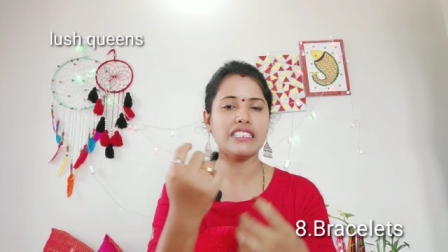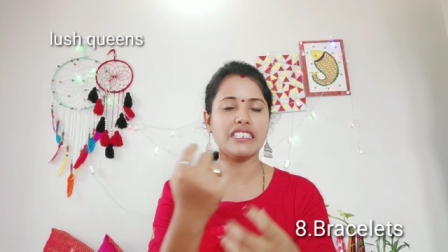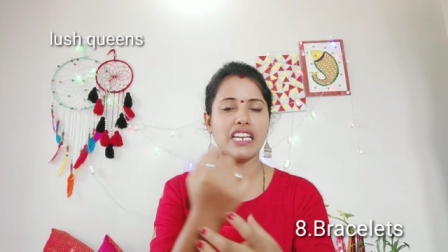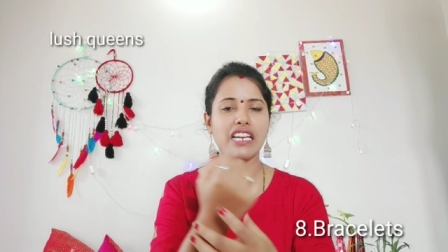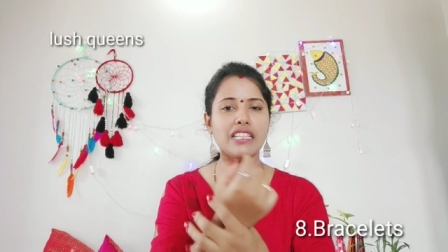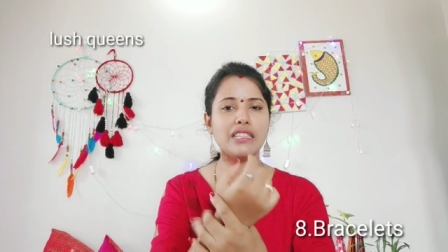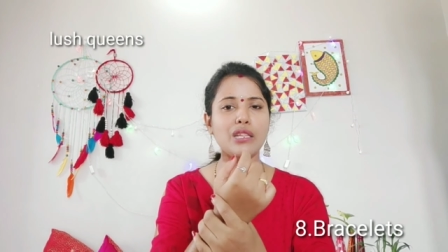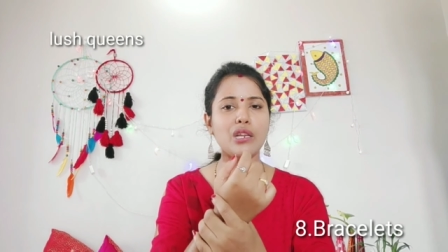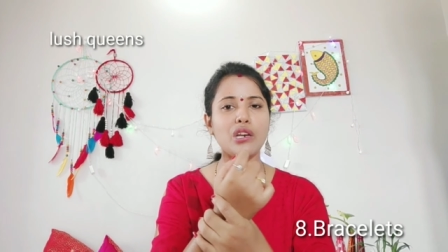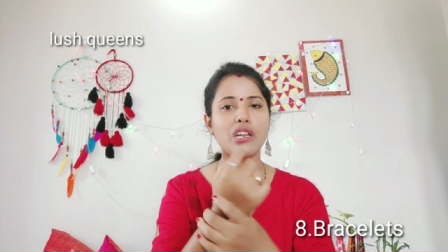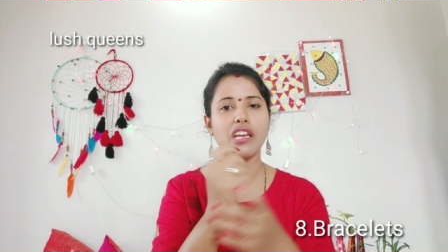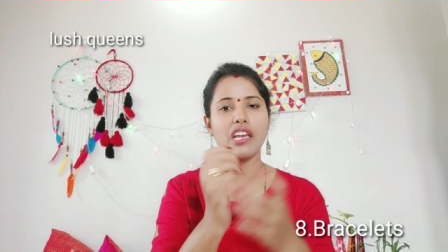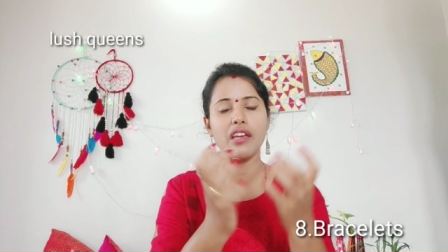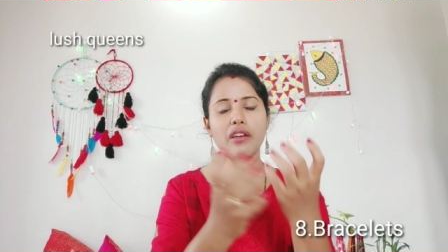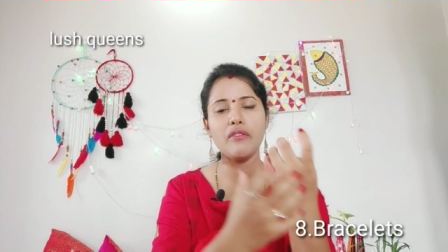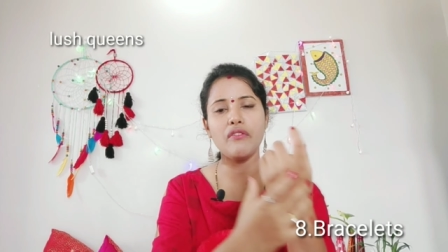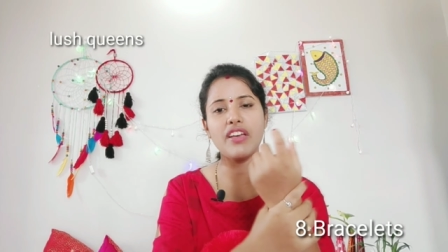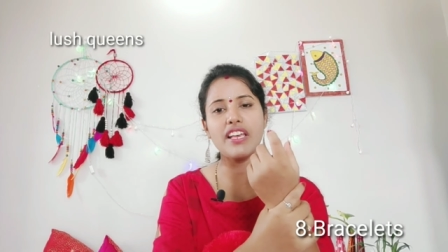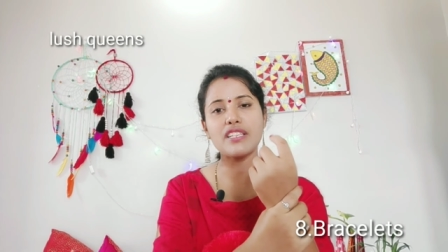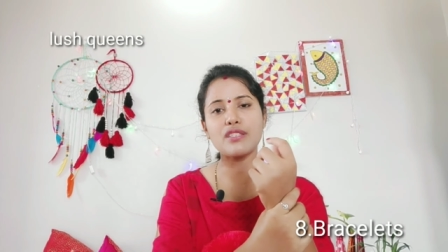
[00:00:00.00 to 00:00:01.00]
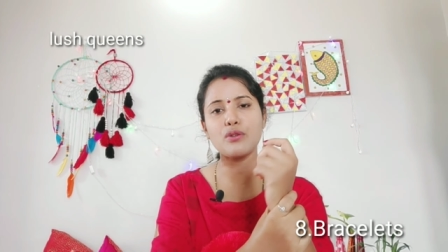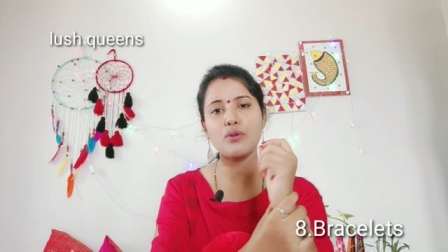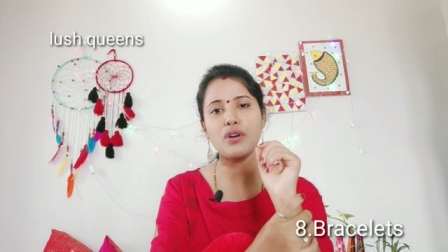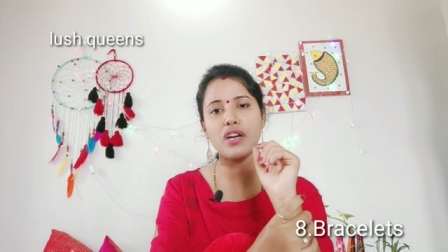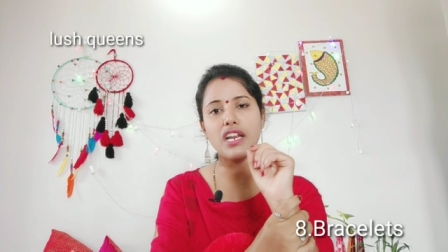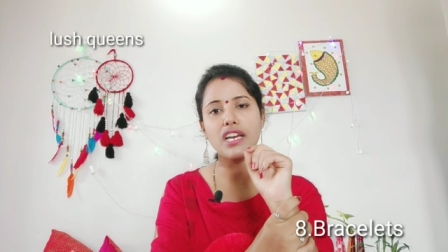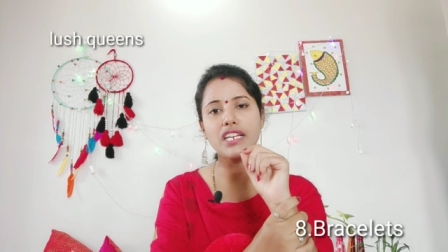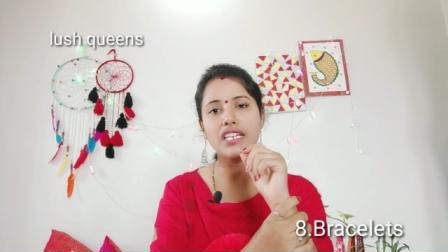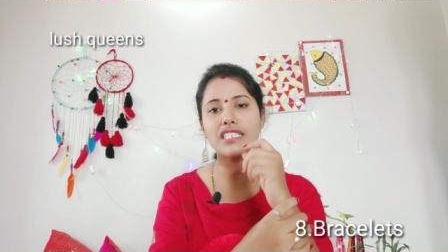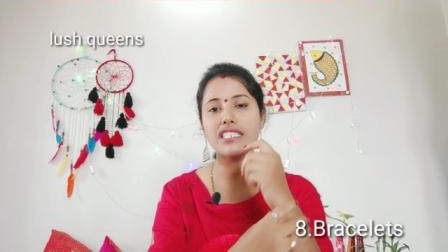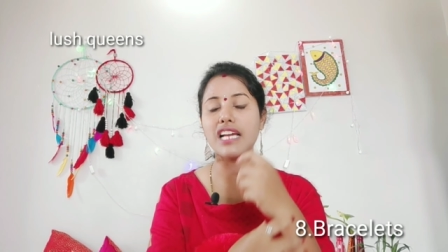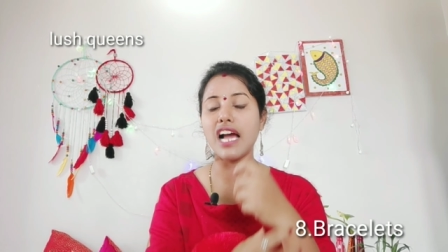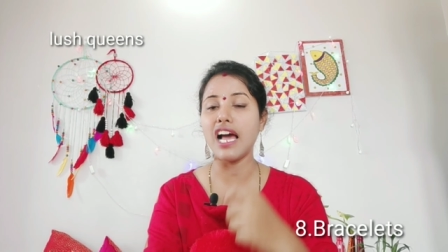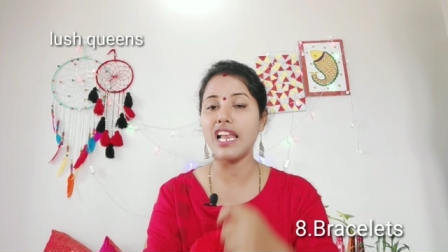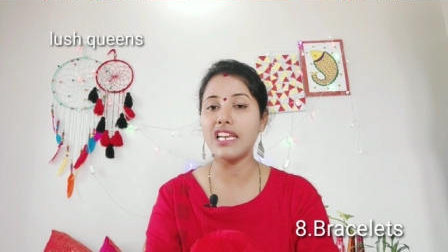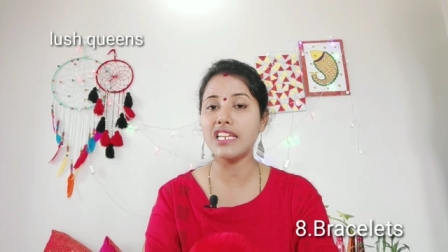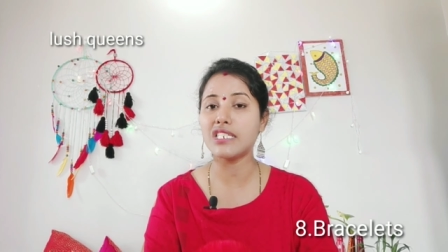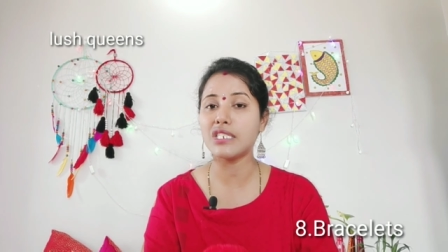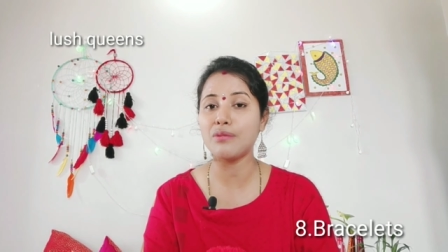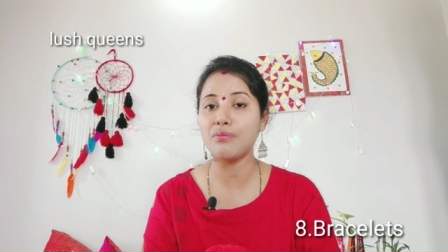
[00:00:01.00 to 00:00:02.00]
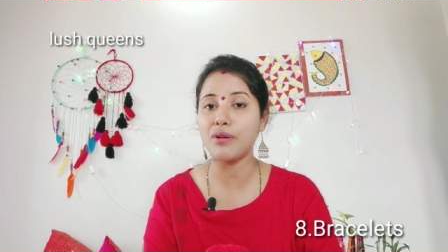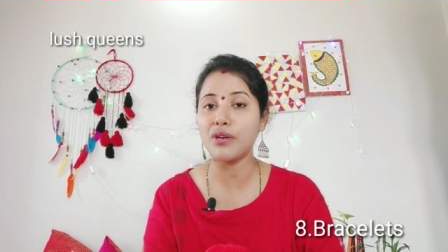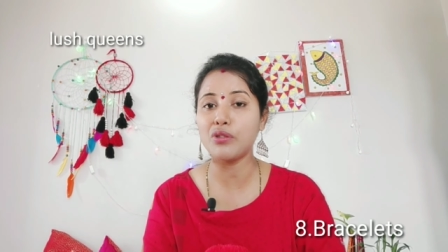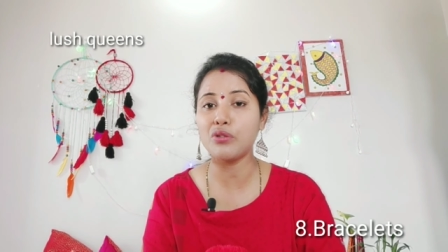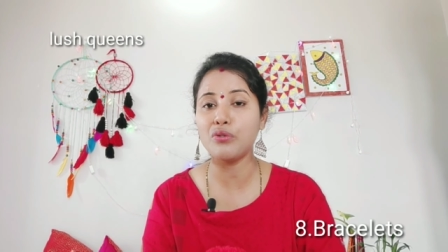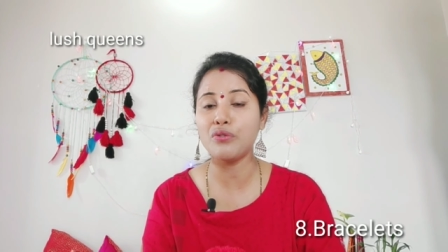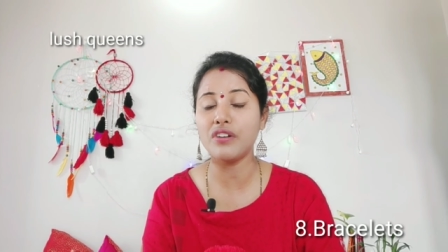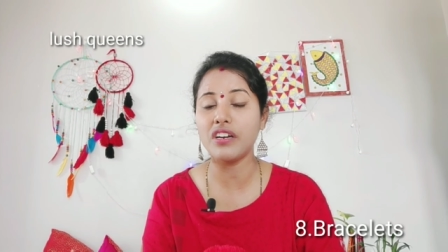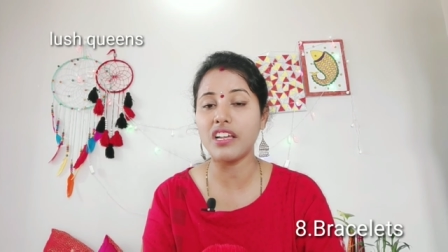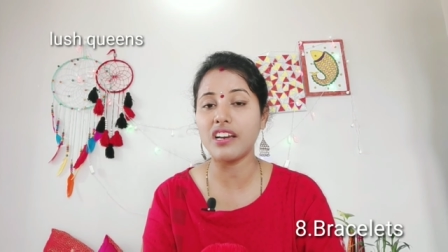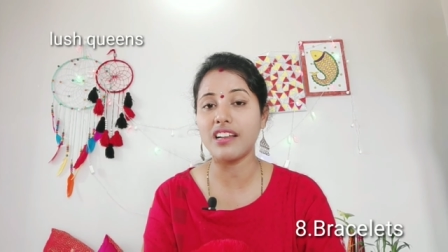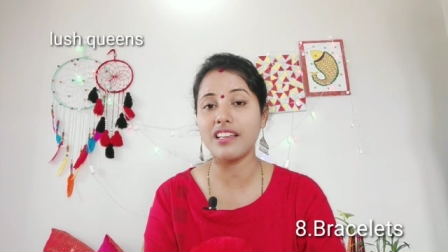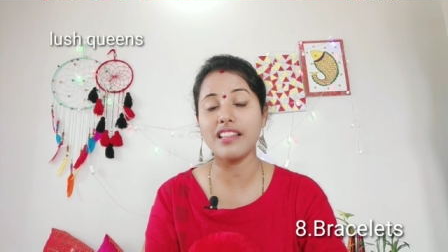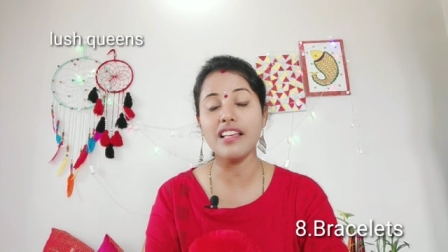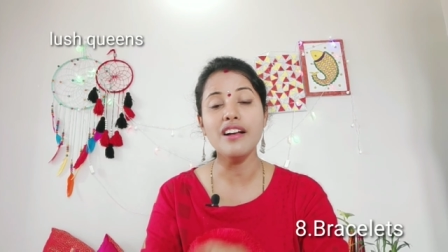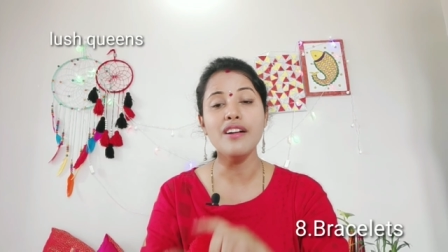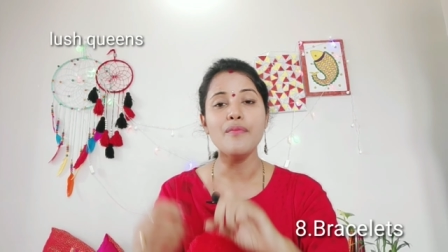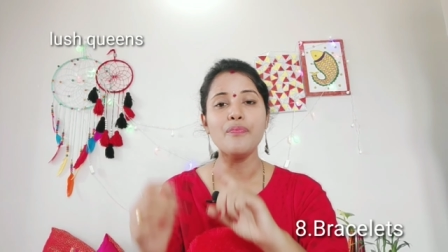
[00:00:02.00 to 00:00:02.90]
చేతులకి వేసుకోవడానికి చాలా ఇష్టపడుతూ ఉంటారు కదా